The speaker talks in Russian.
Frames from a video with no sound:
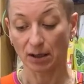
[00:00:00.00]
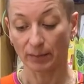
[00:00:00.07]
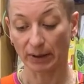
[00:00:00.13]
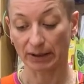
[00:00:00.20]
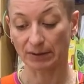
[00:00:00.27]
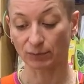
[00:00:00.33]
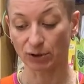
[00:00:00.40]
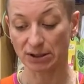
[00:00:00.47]

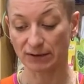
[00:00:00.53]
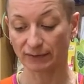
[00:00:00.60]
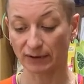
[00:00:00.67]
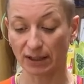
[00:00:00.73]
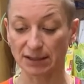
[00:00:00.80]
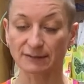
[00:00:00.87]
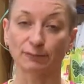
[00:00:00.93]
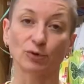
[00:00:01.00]
Поэтому если вы
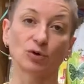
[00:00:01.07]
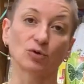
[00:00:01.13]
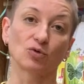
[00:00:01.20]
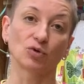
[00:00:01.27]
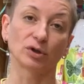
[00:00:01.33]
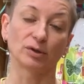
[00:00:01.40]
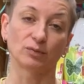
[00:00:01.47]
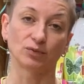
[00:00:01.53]
раз в
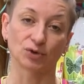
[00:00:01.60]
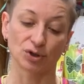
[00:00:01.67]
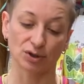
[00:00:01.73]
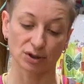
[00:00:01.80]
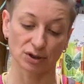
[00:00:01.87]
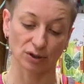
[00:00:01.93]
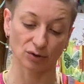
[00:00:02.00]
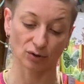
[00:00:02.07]
полгода
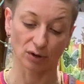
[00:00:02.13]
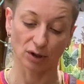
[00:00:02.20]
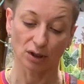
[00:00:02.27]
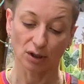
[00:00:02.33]
будете ее